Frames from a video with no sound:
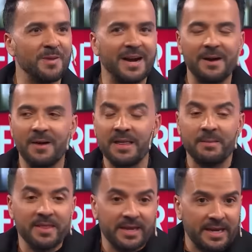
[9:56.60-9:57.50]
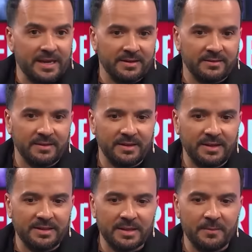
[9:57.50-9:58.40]
van a, además de que
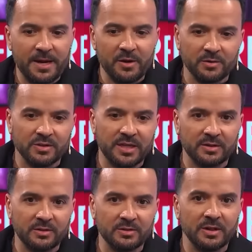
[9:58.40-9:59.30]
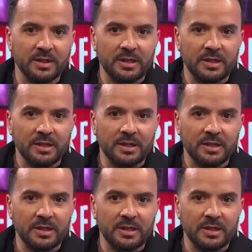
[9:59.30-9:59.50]
hice varios conciertos